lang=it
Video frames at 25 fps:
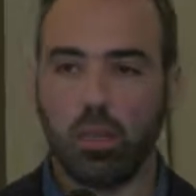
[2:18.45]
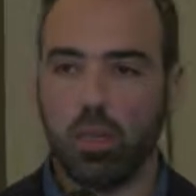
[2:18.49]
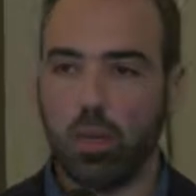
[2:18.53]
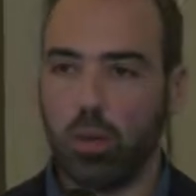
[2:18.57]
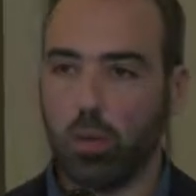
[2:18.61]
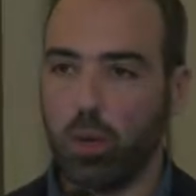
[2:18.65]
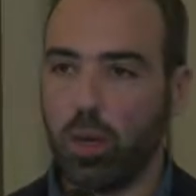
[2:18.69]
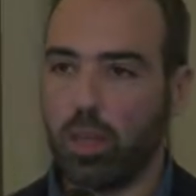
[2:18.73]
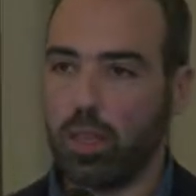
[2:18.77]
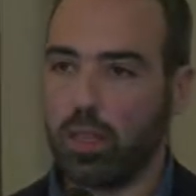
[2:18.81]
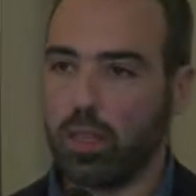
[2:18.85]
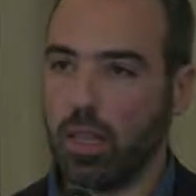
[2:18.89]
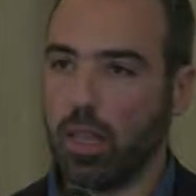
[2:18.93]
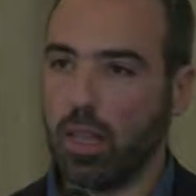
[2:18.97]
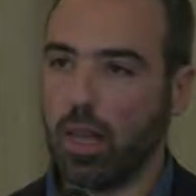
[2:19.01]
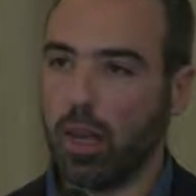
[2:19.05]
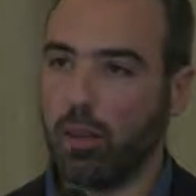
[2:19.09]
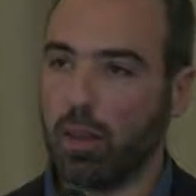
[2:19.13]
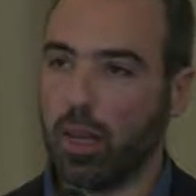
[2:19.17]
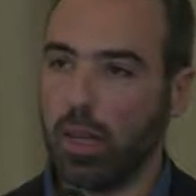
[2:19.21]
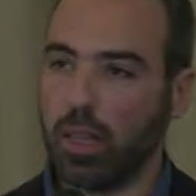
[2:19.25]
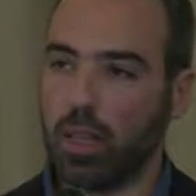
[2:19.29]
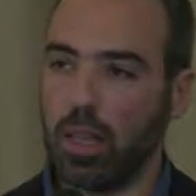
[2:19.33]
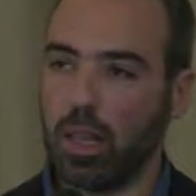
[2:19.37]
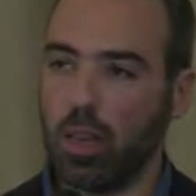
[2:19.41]
di queste, della
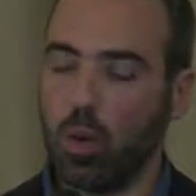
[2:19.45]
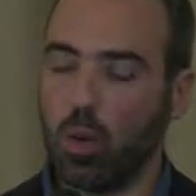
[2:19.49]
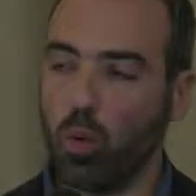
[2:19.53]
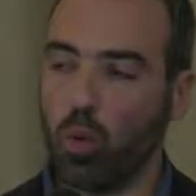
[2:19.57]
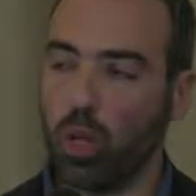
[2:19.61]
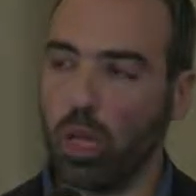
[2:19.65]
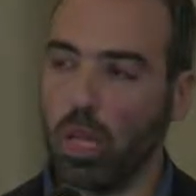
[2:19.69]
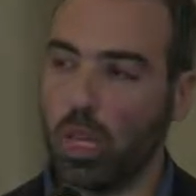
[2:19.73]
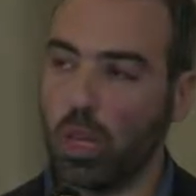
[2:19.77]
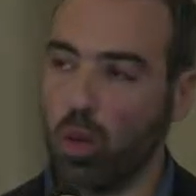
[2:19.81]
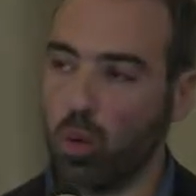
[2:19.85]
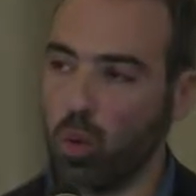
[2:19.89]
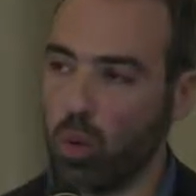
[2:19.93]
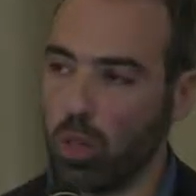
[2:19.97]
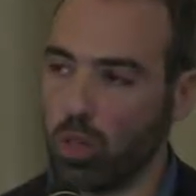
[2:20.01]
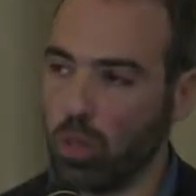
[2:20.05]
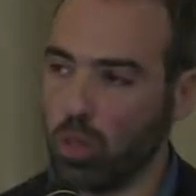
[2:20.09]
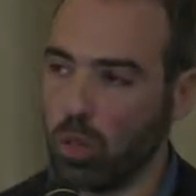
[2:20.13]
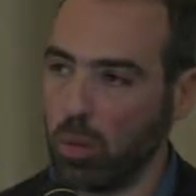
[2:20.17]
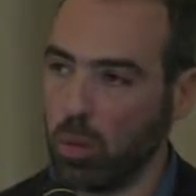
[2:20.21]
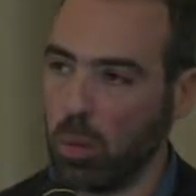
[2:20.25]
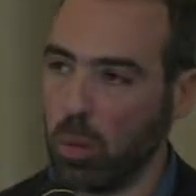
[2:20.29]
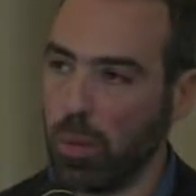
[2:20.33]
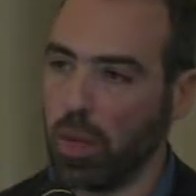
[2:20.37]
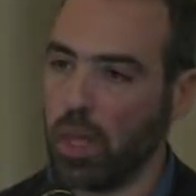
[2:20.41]
malattia in cui in
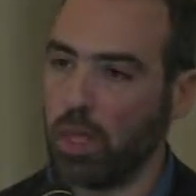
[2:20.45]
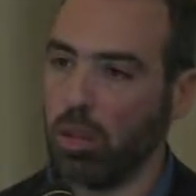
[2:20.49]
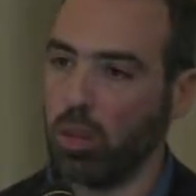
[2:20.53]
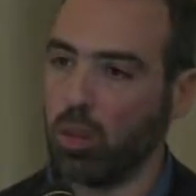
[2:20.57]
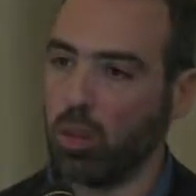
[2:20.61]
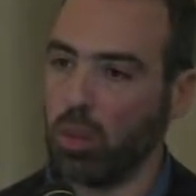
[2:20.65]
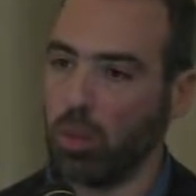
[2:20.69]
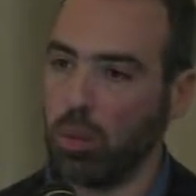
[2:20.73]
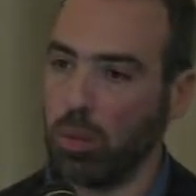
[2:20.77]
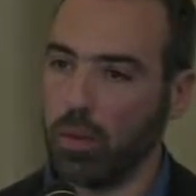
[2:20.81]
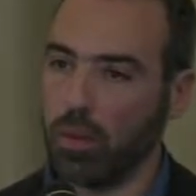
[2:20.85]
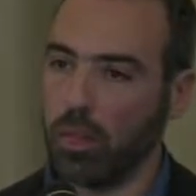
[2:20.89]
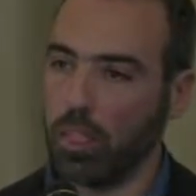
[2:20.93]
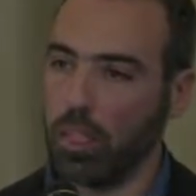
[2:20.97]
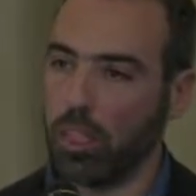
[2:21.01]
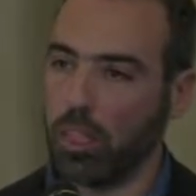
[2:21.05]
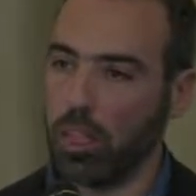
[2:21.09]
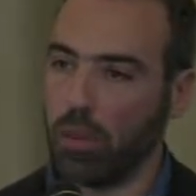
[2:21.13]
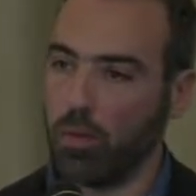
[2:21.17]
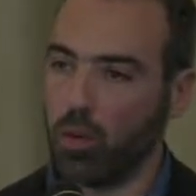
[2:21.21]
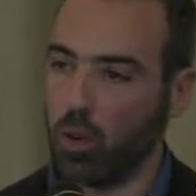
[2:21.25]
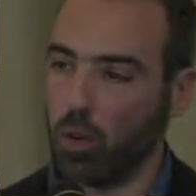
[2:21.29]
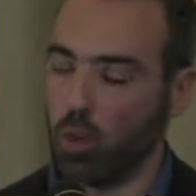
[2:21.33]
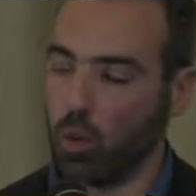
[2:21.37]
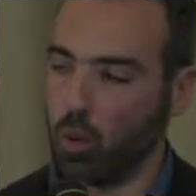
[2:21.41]
questo momento, come vi
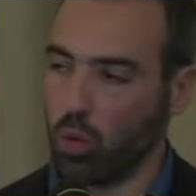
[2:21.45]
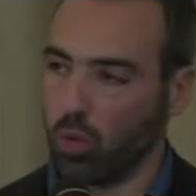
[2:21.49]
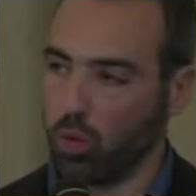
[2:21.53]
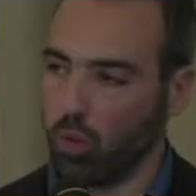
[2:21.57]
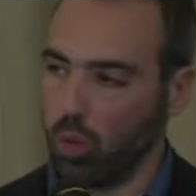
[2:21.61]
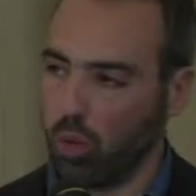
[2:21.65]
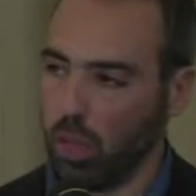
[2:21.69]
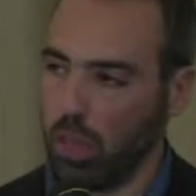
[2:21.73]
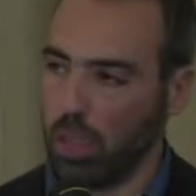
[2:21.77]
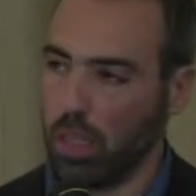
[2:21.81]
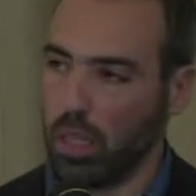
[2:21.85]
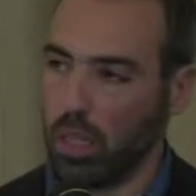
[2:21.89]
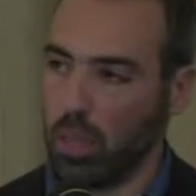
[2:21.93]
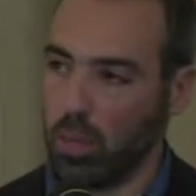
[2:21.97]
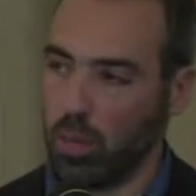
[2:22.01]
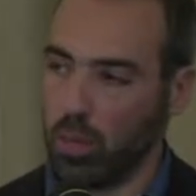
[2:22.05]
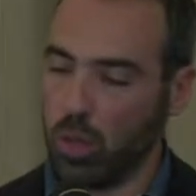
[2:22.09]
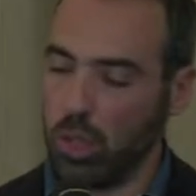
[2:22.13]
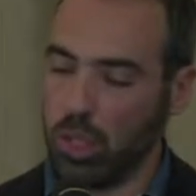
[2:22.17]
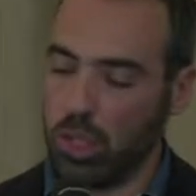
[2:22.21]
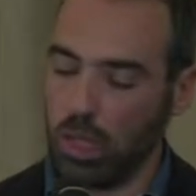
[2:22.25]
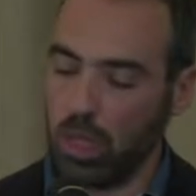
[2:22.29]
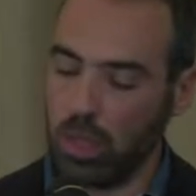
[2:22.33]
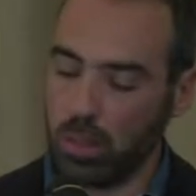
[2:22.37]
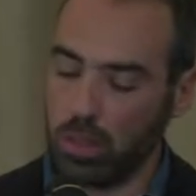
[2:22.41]
dicevo, il ruxolitinib,
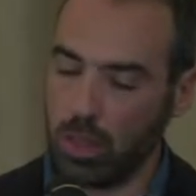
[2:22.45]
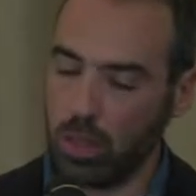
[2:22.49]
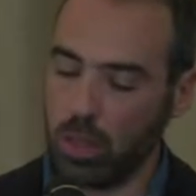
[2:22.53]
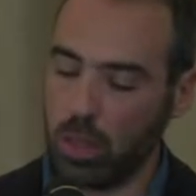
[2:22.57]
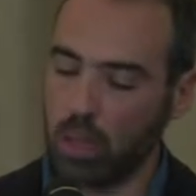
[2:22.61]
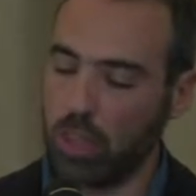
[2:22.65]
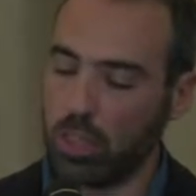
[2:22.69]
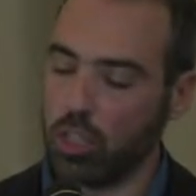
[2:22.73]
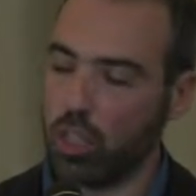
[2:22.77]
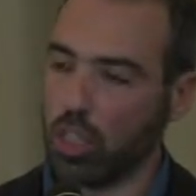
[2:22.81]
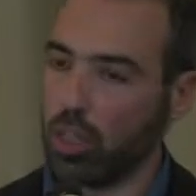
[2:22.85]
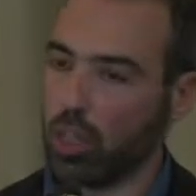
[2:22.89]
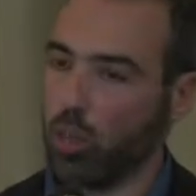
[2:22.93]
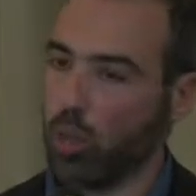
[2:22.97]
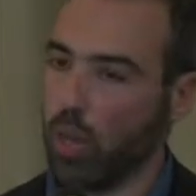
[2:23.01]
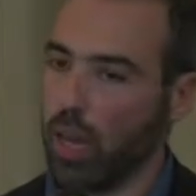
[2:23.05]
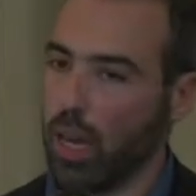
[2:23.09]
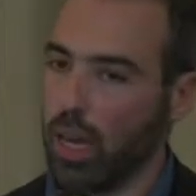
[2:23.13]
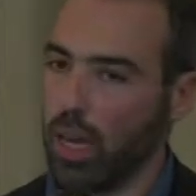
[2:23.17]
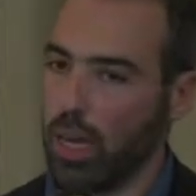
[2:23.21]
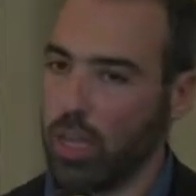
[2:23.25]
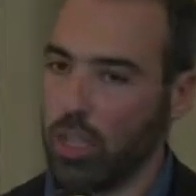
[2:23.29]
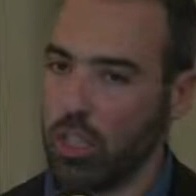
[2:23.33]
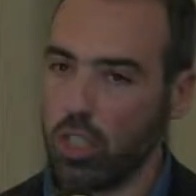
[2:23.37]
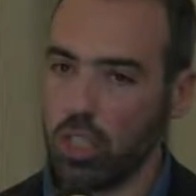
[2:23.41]
quindi l'inibitore di JAK2,
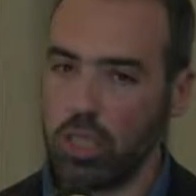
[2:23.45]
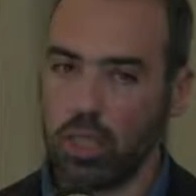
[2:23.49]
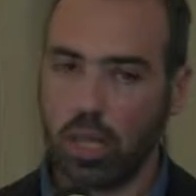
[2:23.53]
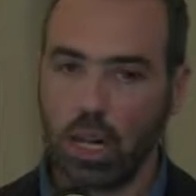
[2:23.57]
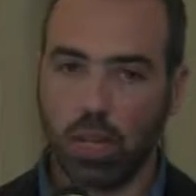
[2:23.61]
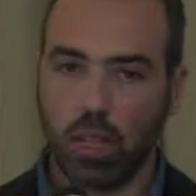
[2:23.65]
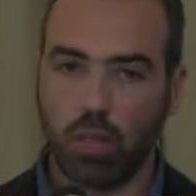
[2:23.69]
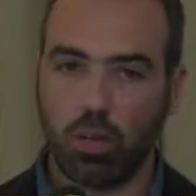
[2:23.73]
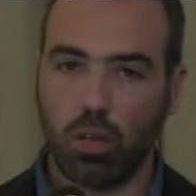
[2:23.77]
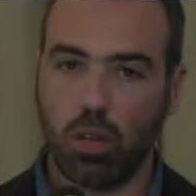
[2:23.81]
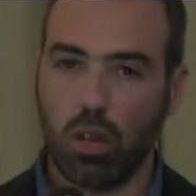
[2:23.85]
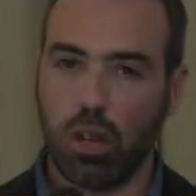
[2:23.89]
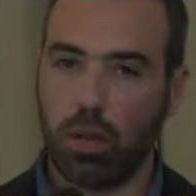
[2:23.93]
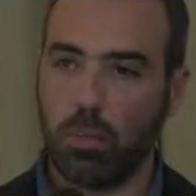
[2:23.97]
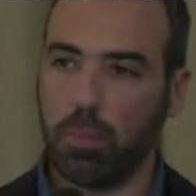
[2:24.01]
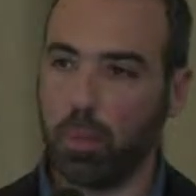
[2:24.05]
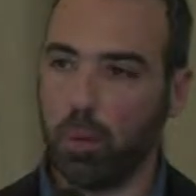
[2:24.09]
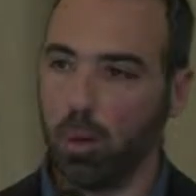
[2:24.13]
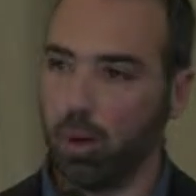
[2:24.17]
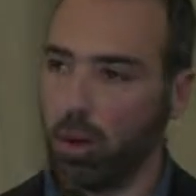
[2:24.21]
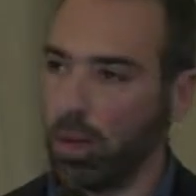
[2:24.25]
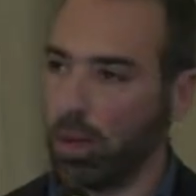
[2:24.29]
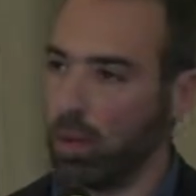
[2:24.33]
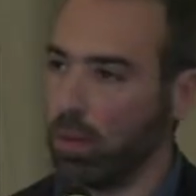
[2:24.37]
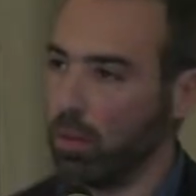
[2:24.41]
è registrato, e
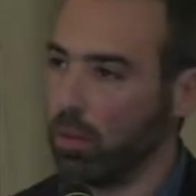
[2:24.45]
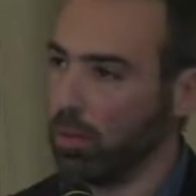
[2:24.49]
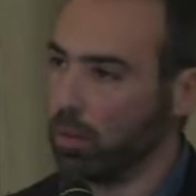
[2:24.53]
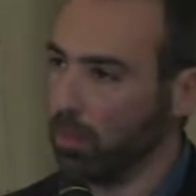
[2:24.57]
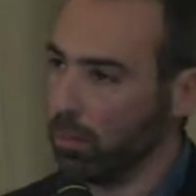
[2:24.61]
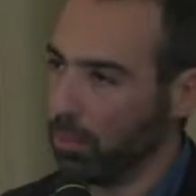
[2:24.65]
poi